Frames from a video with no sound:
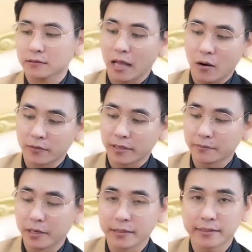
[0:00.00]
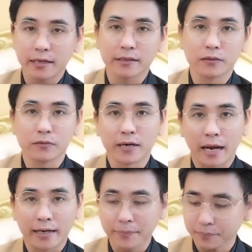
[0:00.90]
tạo nên bởi chất liệu
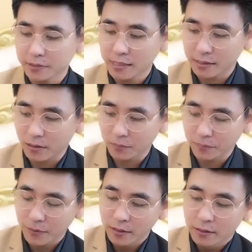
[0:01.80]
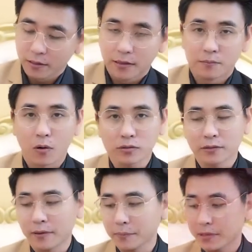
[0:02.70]
đẳng cấp sang trọng. Một
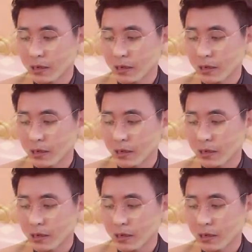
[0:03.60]
sản phẩm